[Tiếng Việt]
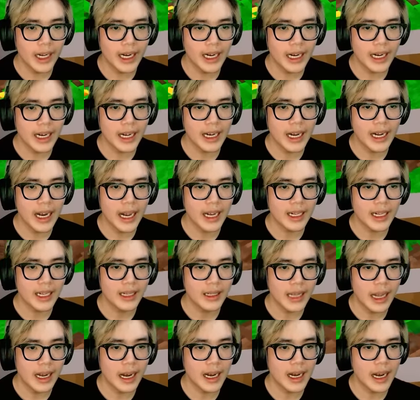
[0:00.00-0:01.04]
đây đây đây đây
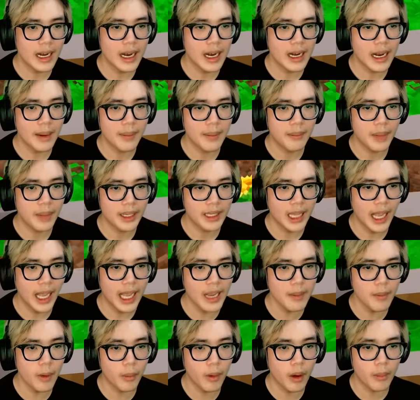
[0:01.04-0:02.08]
mình
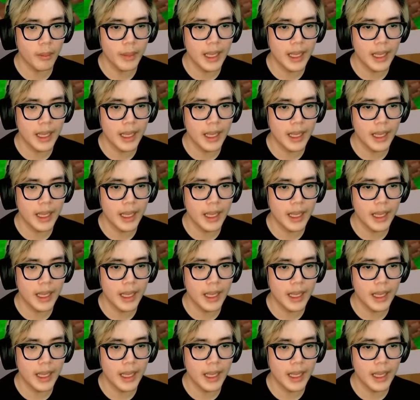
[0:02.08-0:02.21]
thấy một con